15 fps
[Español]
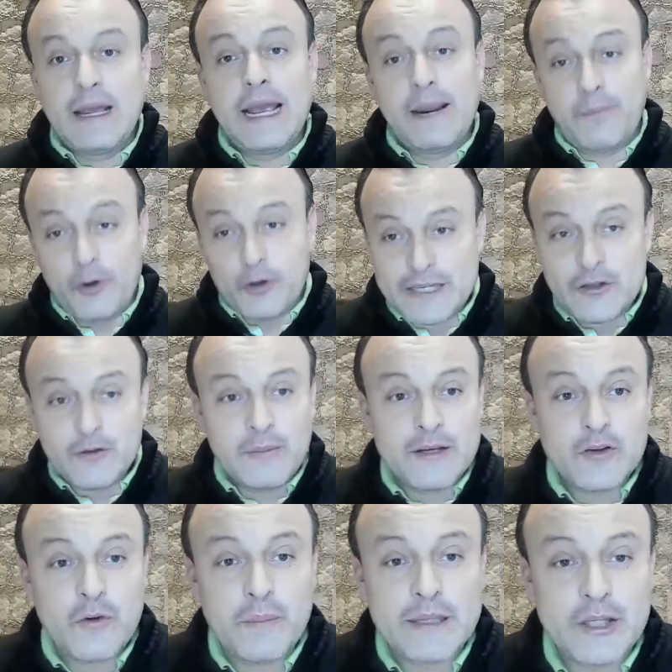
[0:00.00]
El proceso
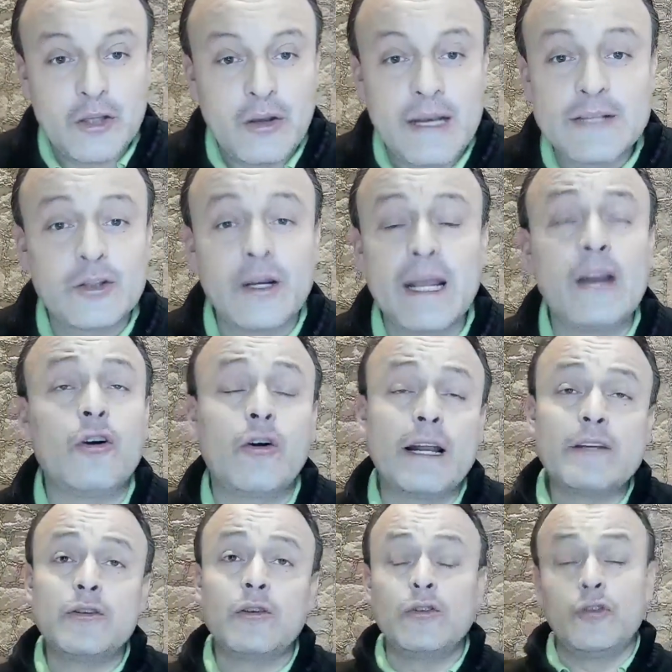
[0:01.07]
más competido en la historia del
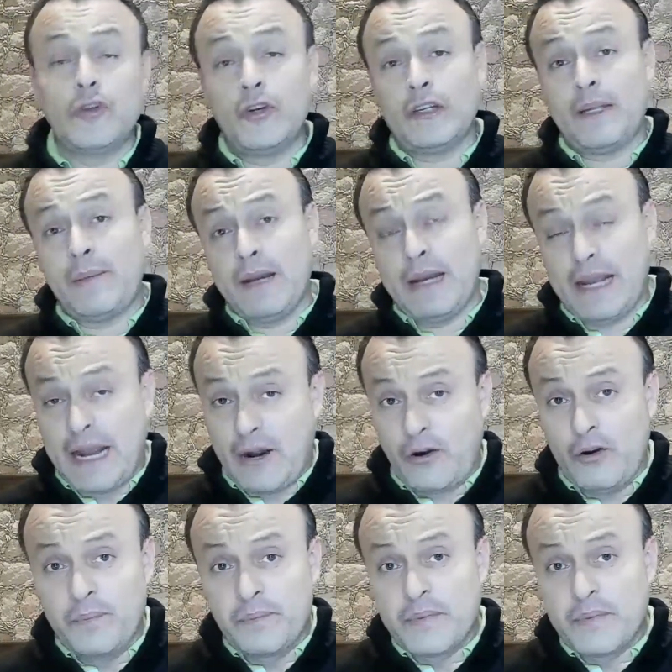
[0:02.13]
Congreso norteamericano